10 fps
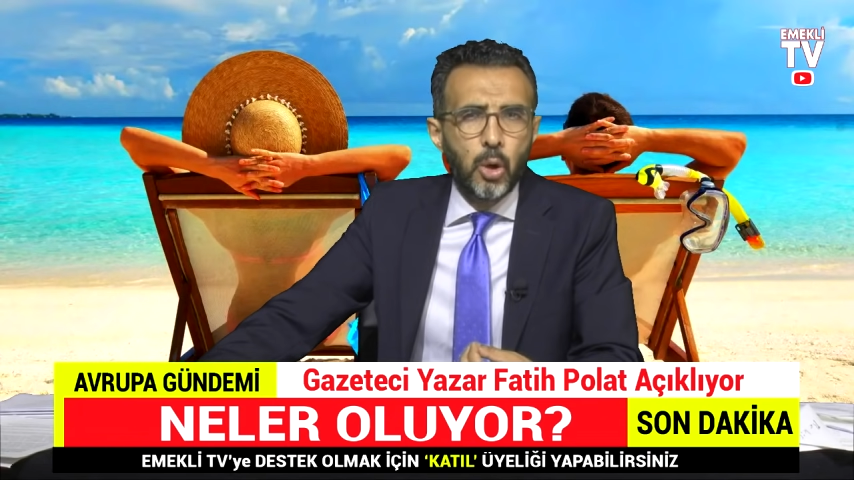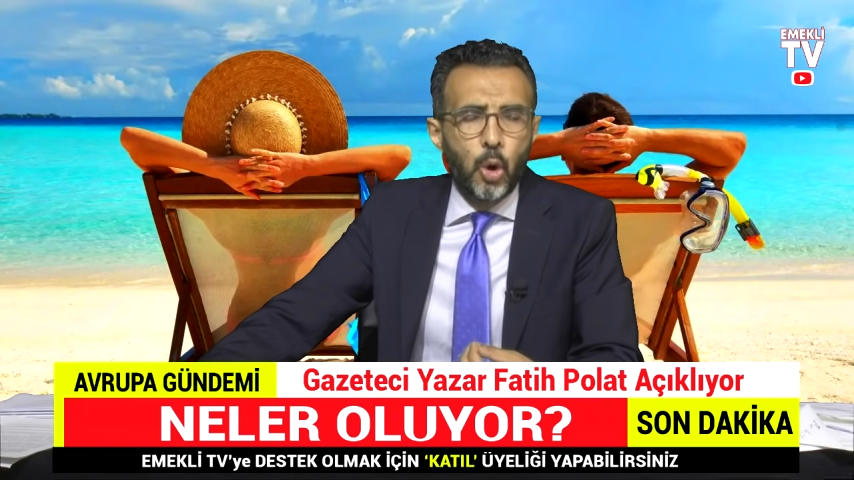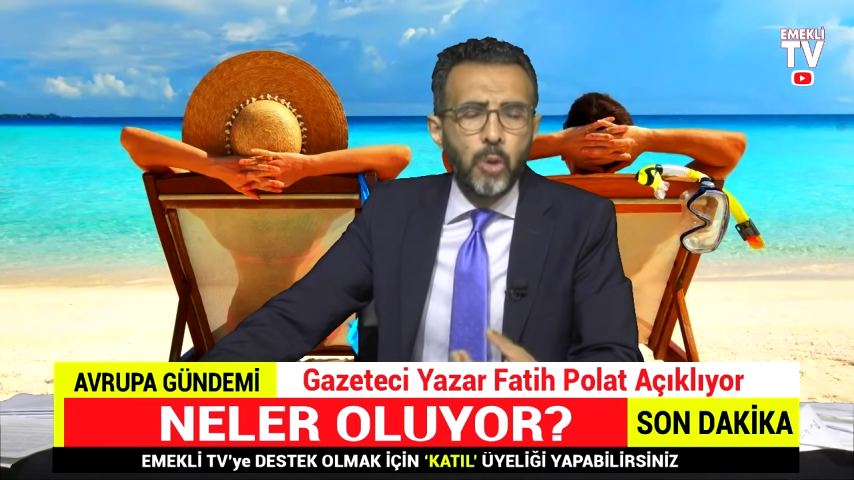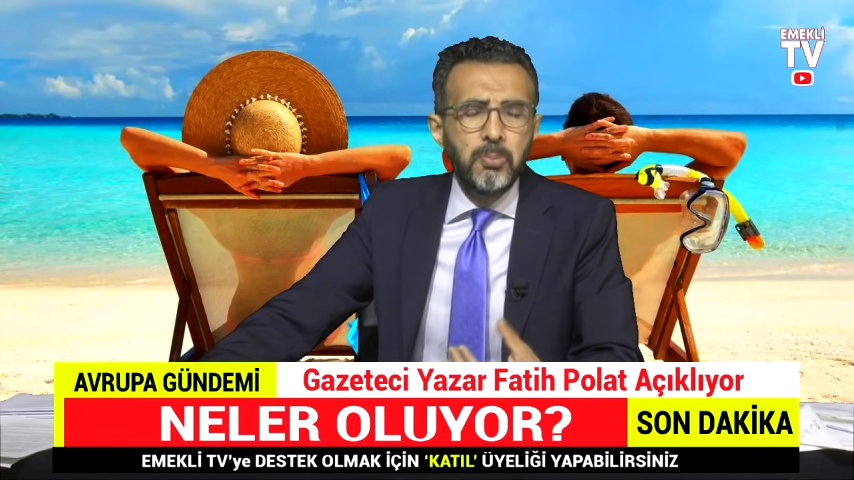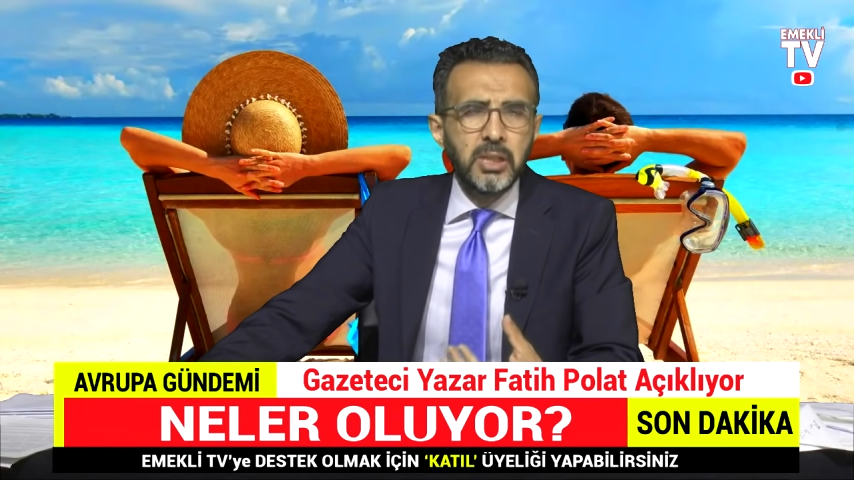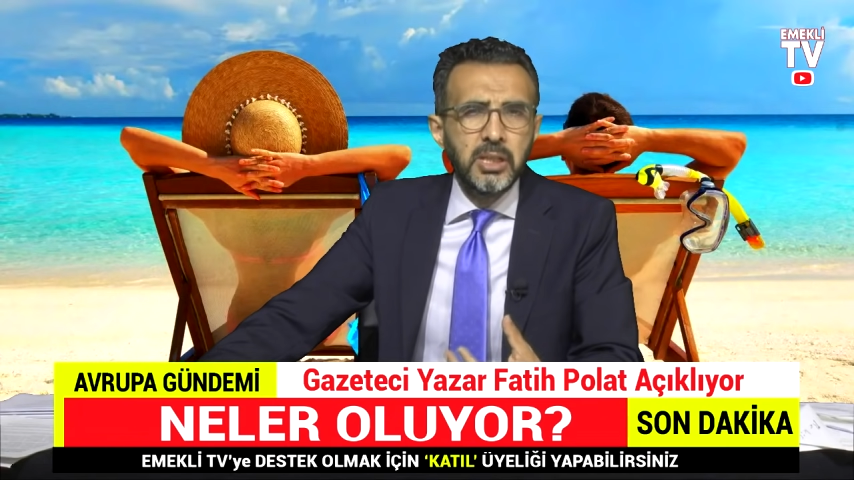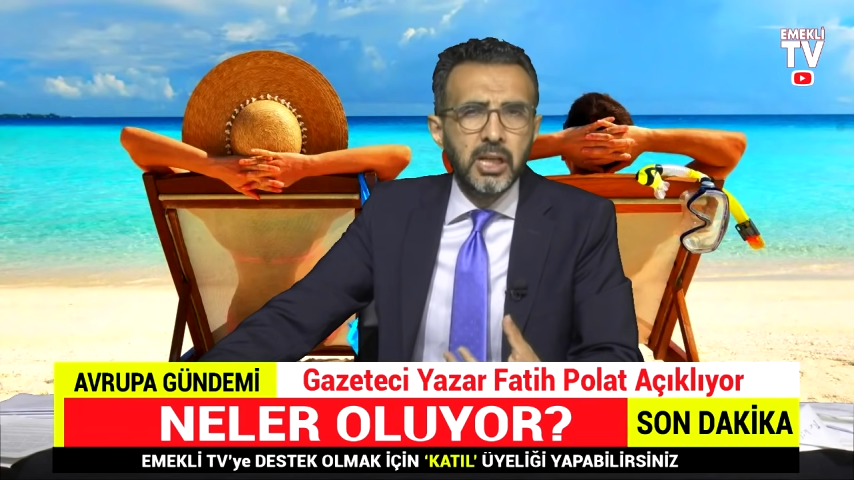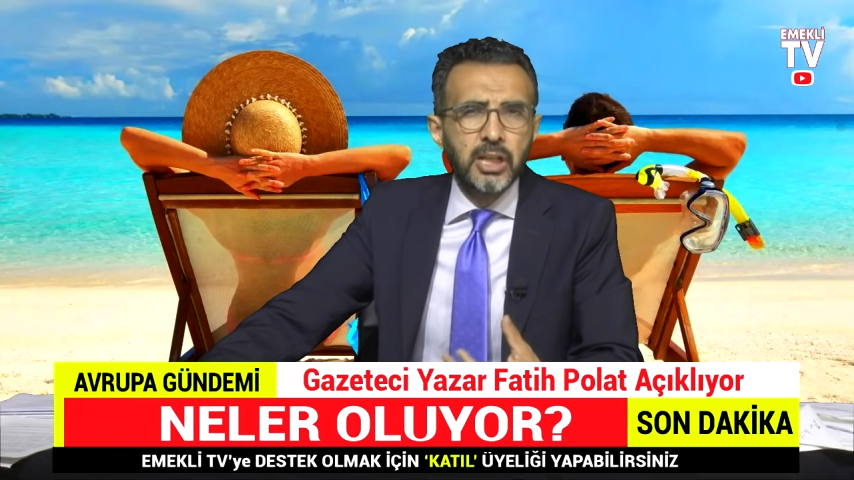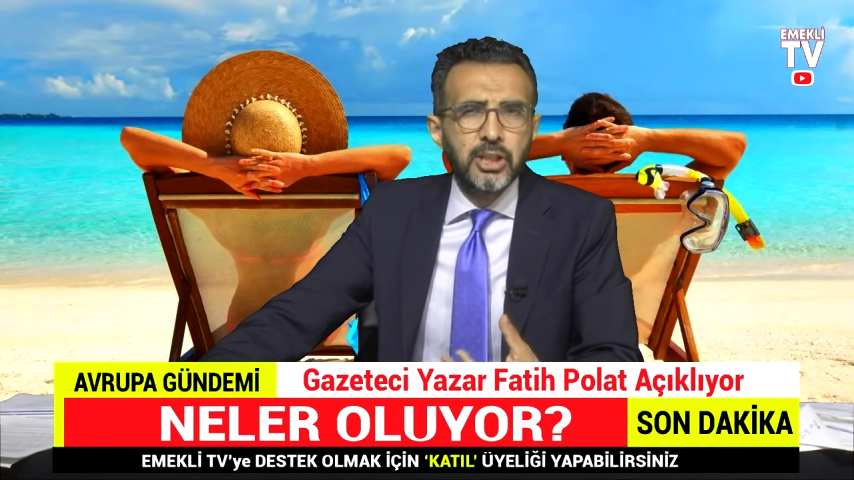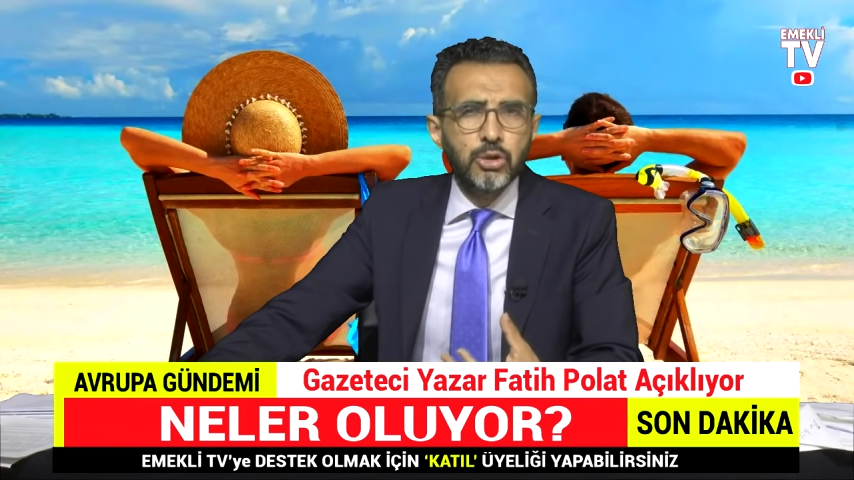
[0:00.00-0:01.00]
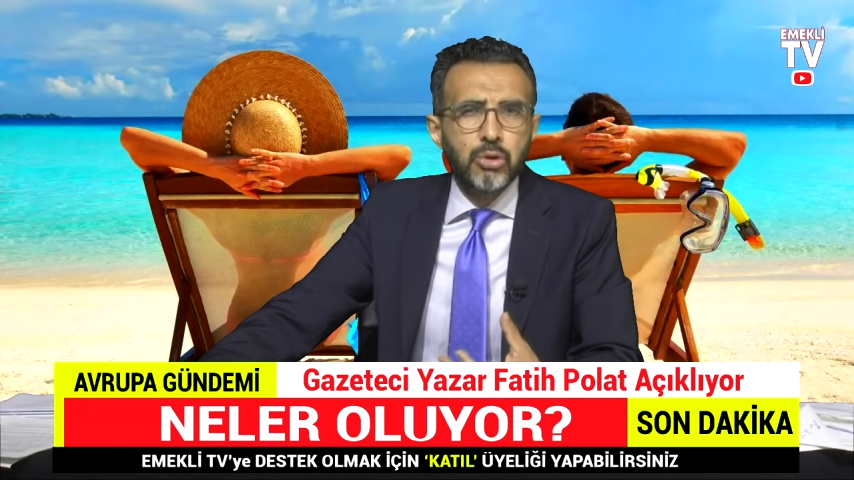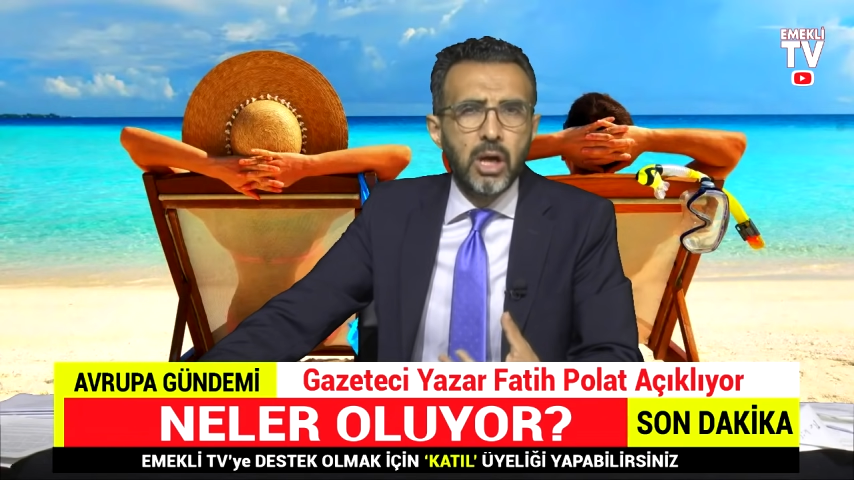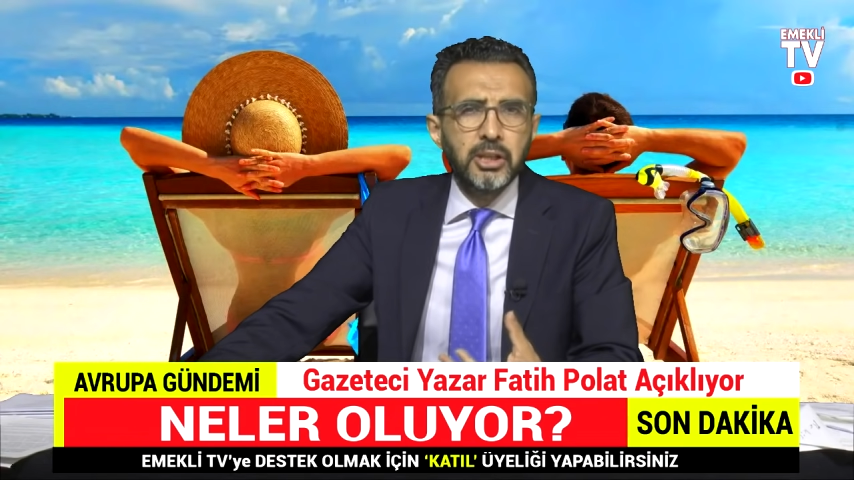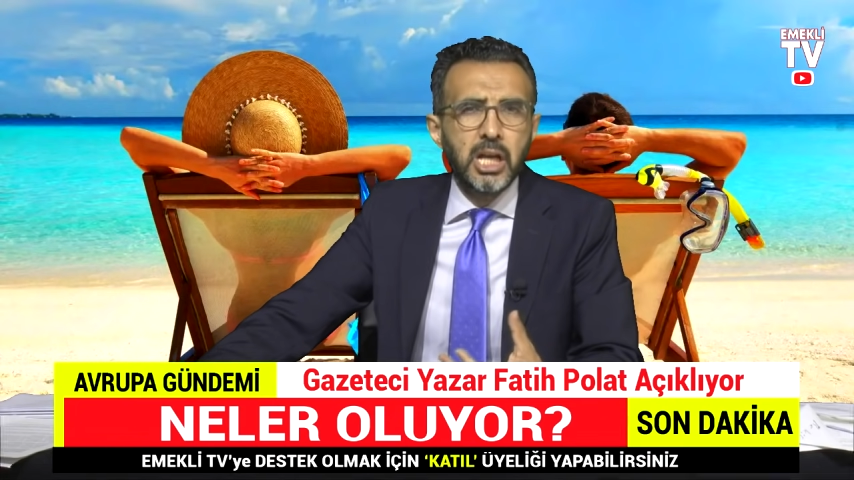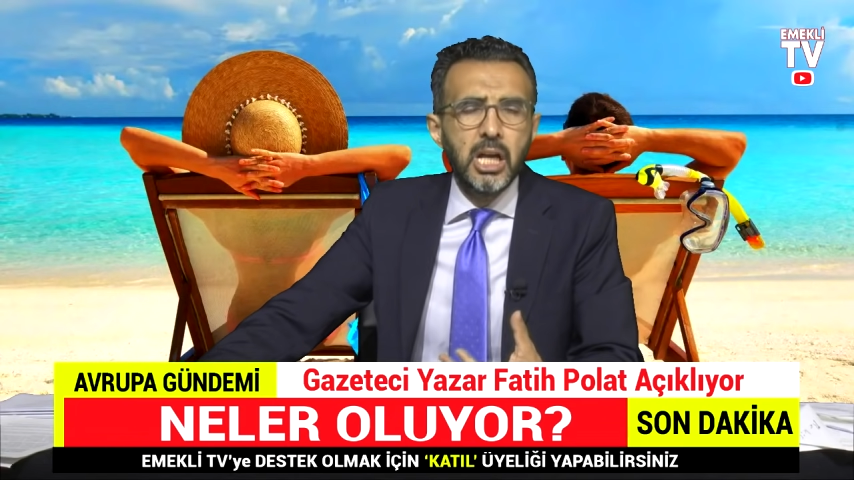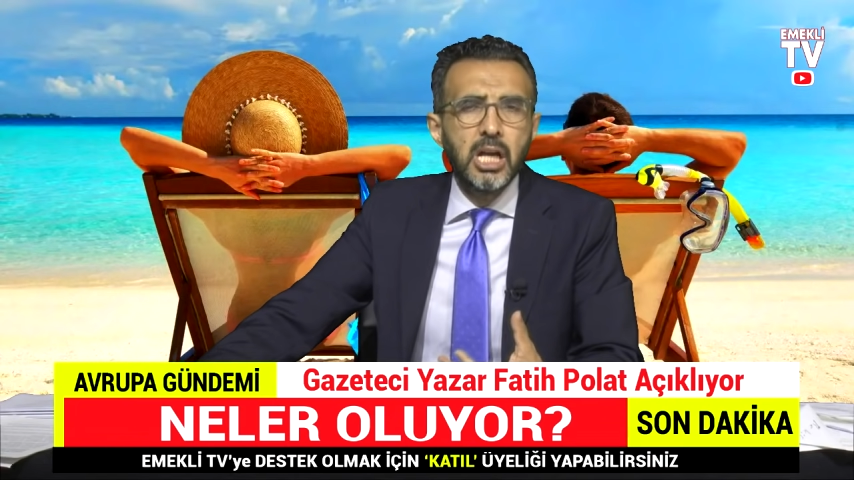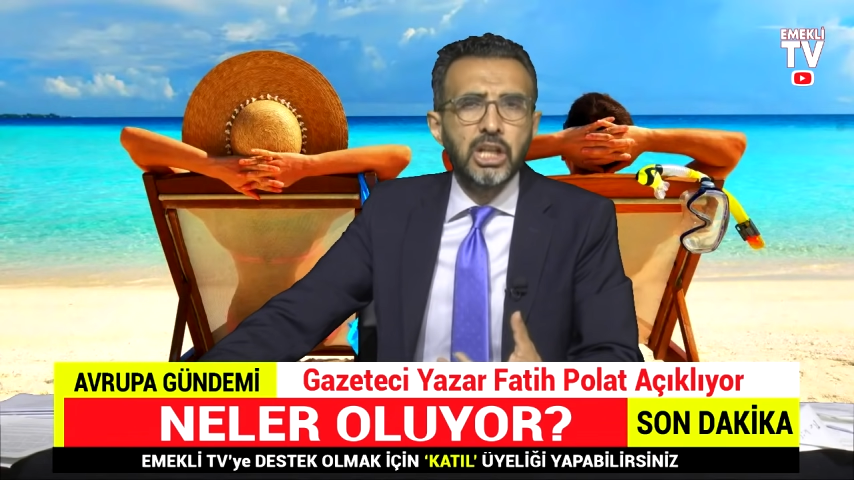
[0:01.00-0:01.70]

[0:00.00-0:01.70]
10 bin liraysa şu anda